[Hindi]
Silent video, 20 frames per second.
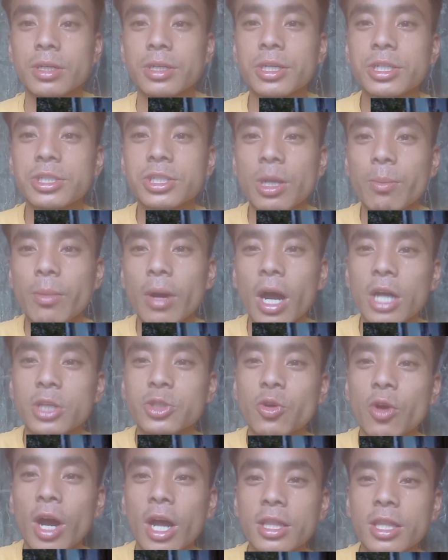ये चकमा
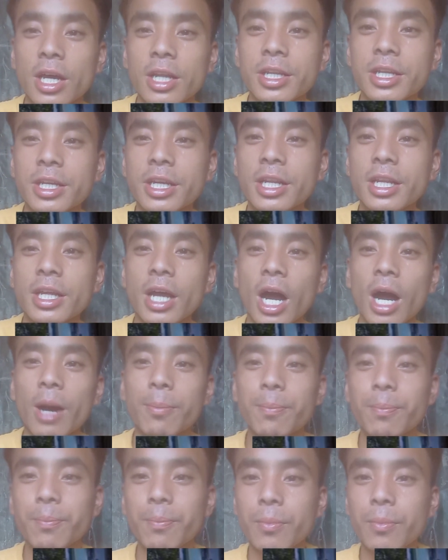हजों हटाने के लिए आप